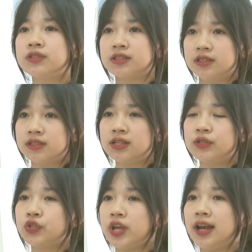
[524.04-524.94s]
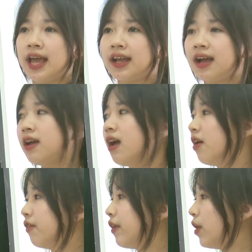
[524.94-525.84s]
đạo đức cho đội ngũ
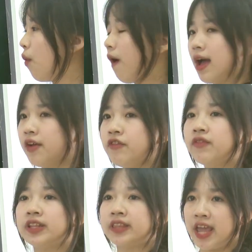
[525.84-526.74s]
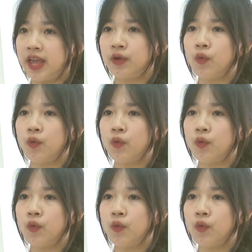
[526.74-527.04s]
trí thức tương lai của nước